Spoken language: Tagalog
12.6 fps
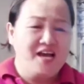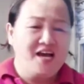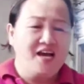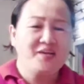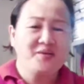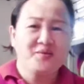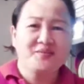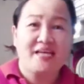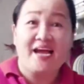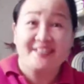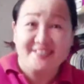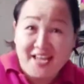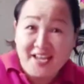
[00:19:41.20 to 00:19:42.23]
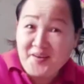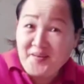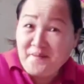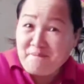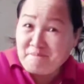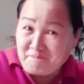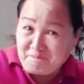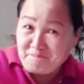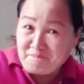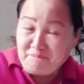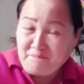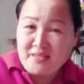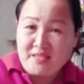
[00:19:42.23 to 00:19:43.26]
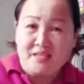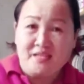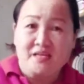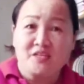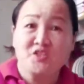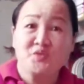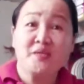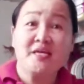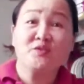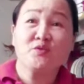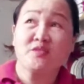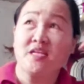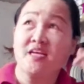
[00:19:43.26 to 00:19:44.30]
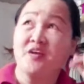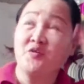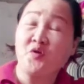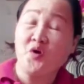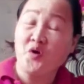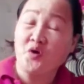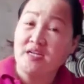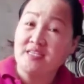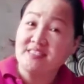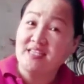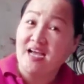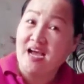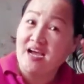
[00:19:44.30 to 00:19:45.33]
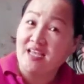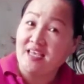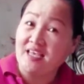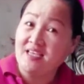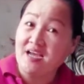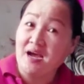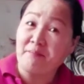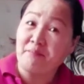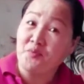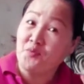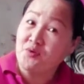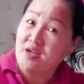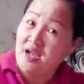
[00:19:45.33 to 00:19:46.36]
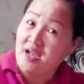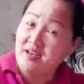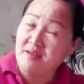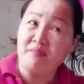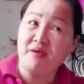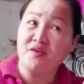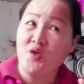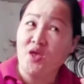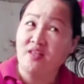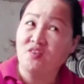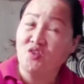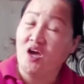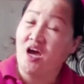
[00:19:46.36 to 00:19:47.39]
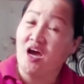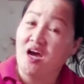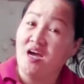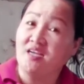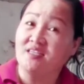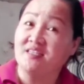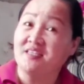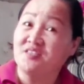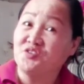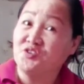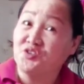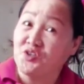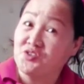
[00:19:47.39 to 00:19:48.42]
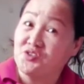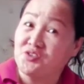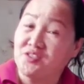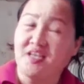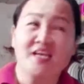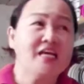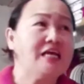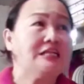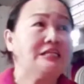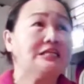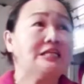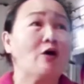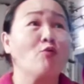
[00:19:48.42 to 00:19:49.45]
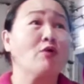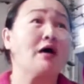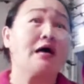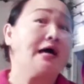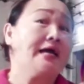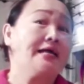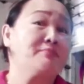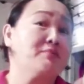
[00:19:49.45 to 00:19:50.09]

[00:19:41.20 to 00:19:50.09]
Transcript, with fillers: Ayun. Kain tayo! Especially, ito talaga yung oras ng aking hapunan, merienda. Diyos, hindi na ako kakain